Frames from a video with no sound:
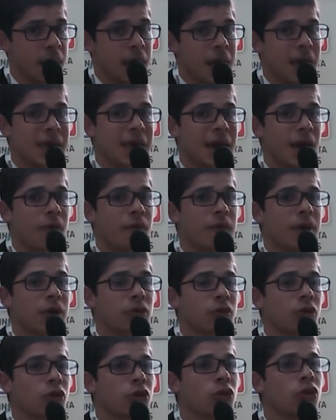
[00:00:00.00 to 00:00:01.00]
y a un
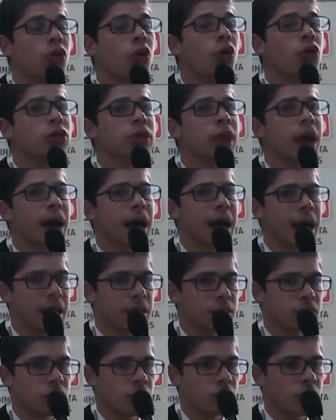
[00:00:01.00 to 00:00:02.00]
factor no tan
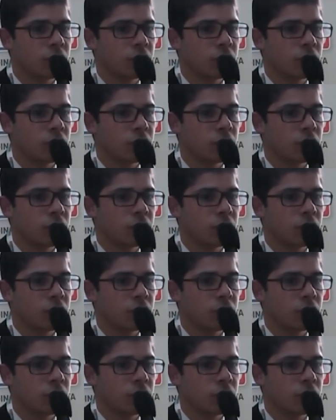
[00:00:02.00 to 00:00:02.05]
alto